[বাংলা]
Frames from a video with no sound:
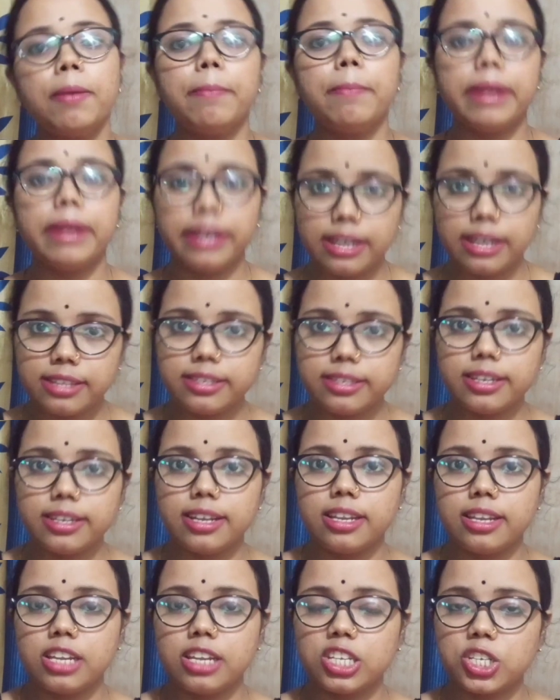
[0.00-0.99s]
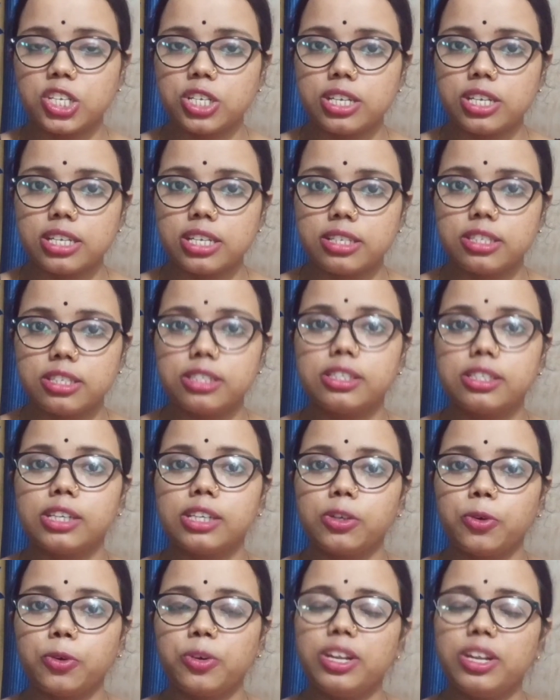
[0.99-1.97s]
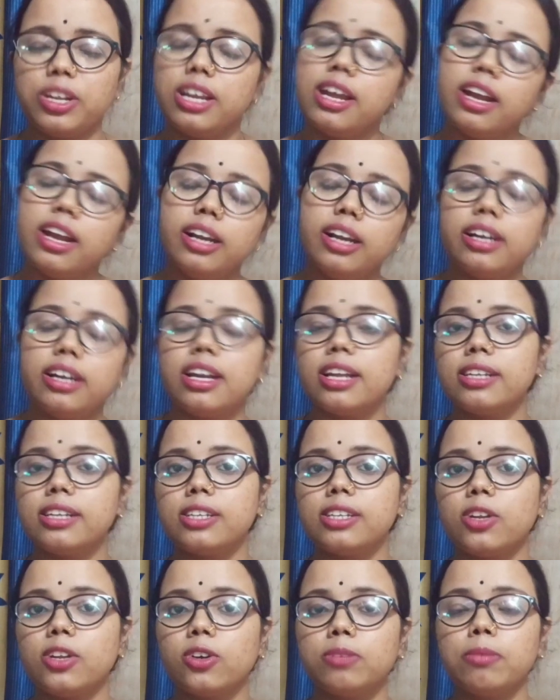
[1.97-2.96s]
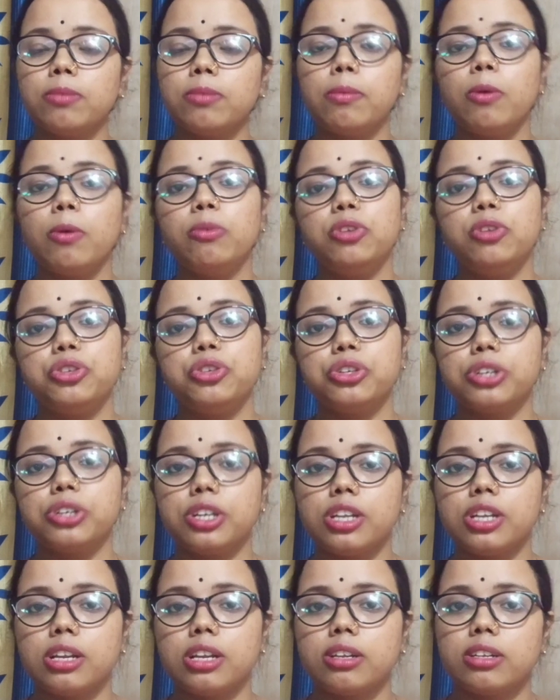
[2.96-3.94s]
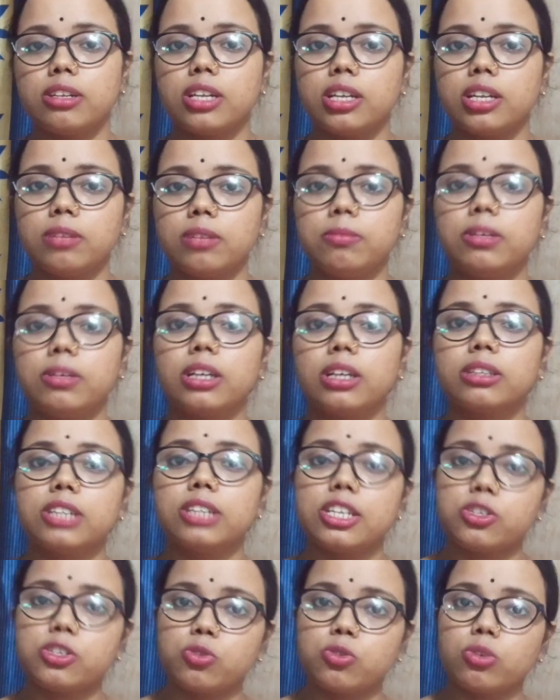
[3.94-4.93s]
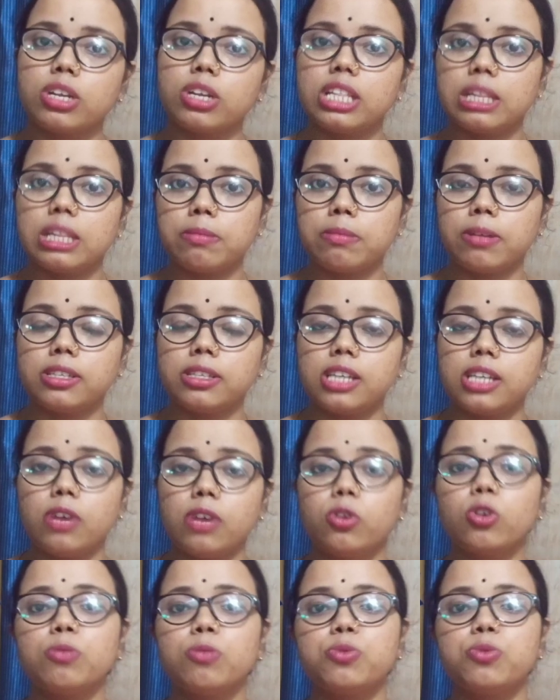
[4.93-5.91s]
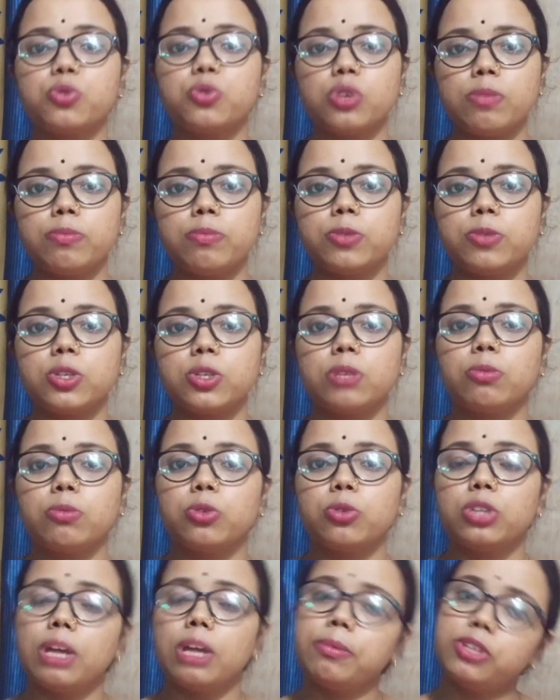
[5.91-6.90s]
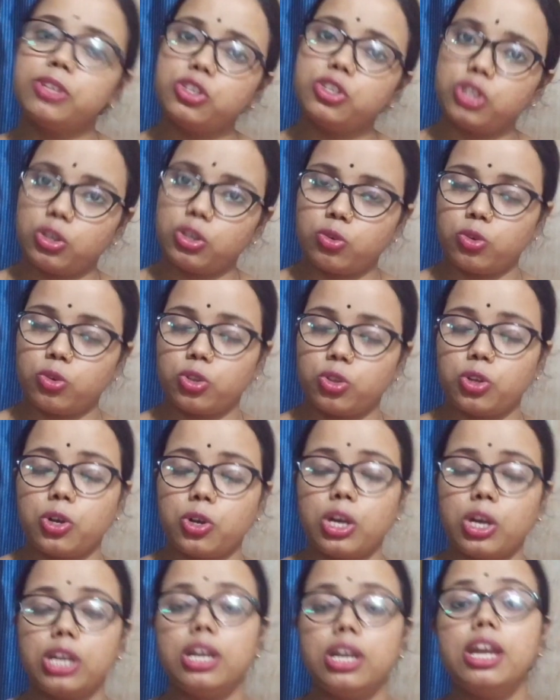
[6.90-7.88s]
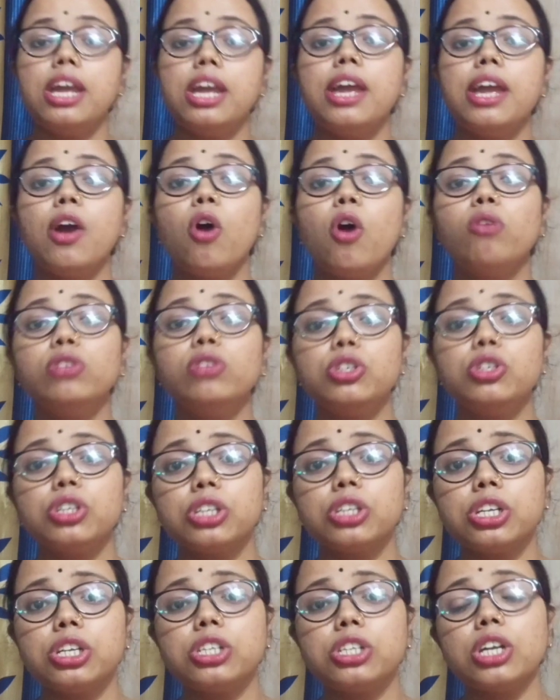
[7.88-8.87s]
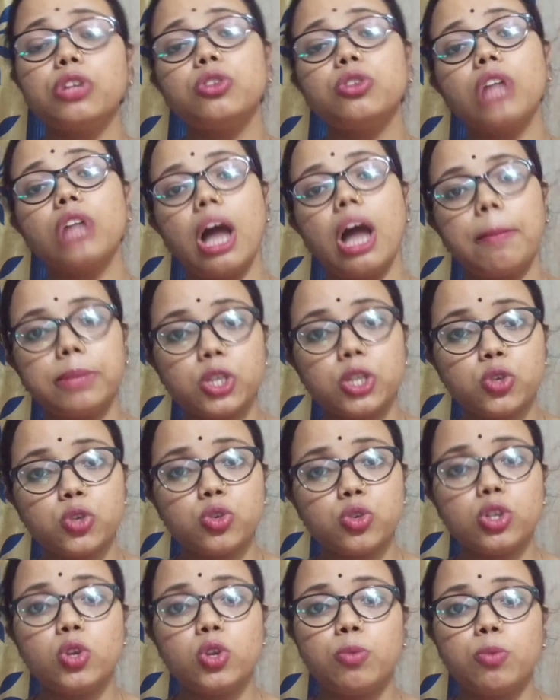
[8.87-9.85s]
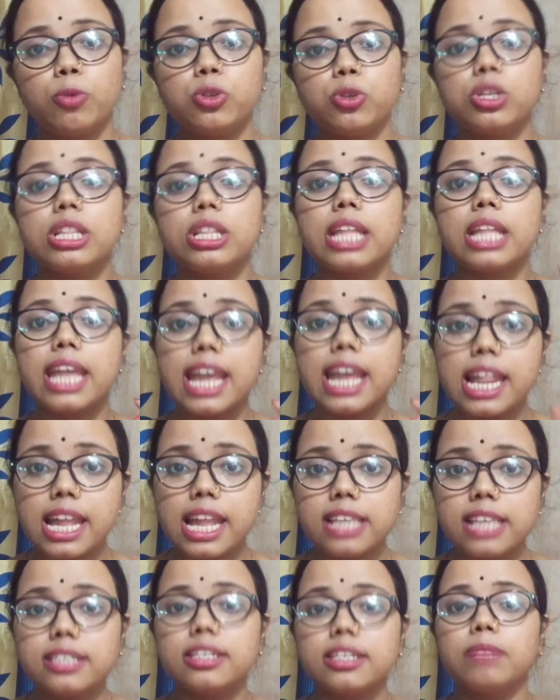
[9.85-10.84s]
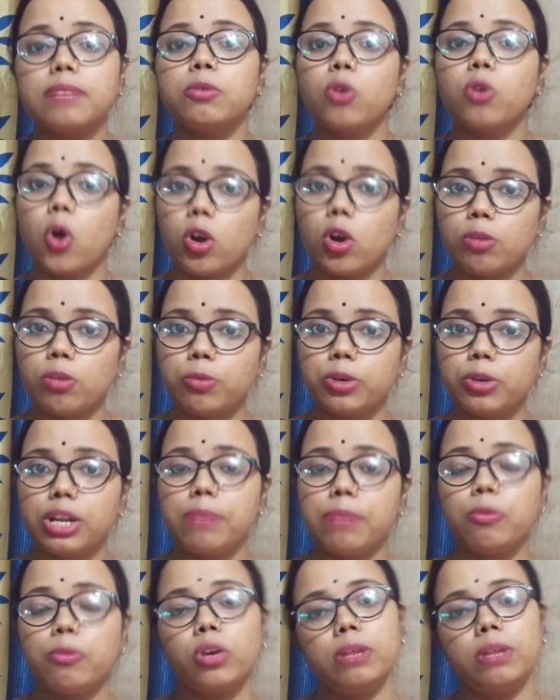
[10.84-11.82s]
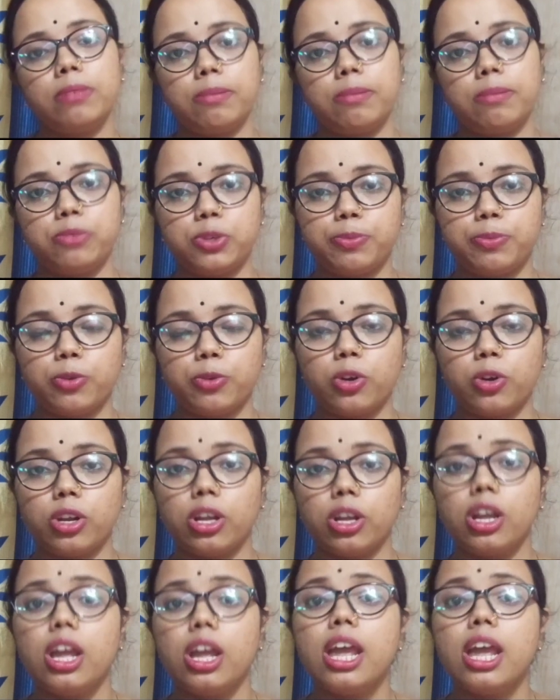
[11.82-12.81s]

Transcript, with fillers: আমরা প্রেগনেন্সি কিট টেস্টে চেক করি ঠিক সেরকমভাবে অভলিউশন কিটের টেস্টও কিনতে পাওয়া যায় ওরকম স্ট্রিপসের মধ্যে আমাদের চেক করতে হয় অভলিউশন কিট সাধারণত আমাদের শরীরে উপস্থিত এলএইচ নামক হরমোনের পরিমাপ চেক করে